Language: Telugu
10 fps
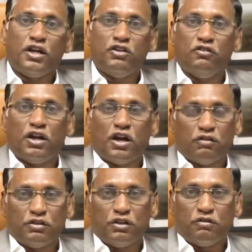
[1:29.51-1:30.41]
ఐదు వేల
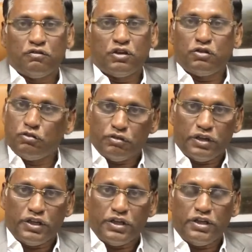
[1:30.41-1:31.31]
ఆరు వందల వరకు
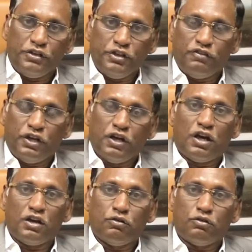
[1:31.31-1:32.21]
ఉన్నాయి ప్రతి
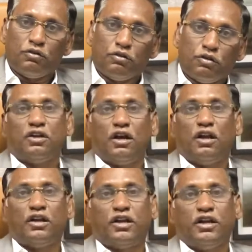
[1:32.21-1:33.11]
విల్లాను
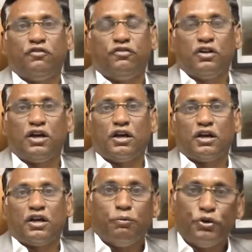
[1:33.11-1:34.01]
చాలా కేర్ఫుల్గా
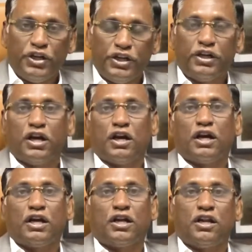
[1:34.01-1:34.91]
బొటిక్గా
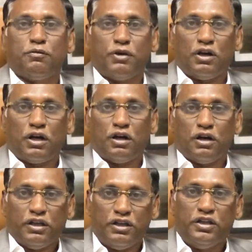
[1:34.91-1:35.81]
కట్టాలని మా
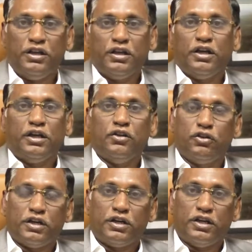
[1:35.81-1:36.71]
ఇది
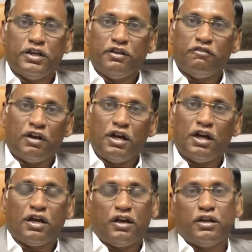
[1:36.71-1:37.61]
ఎందుకంటే ఇవాళ
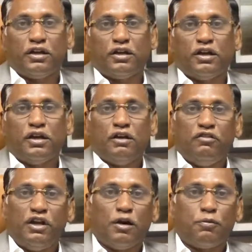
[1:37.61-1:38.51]

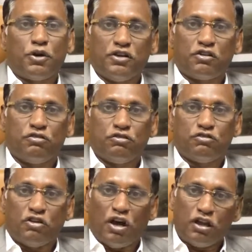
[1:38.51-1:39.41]
విల్లా ప్రాజెక్ట్స్
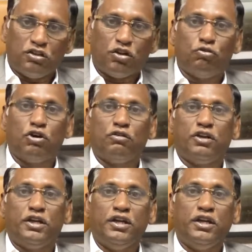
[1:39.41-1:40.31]
చాలా తక్కువగా
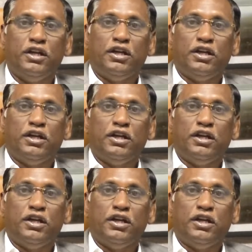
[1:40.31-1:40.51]
ఉన్నాయి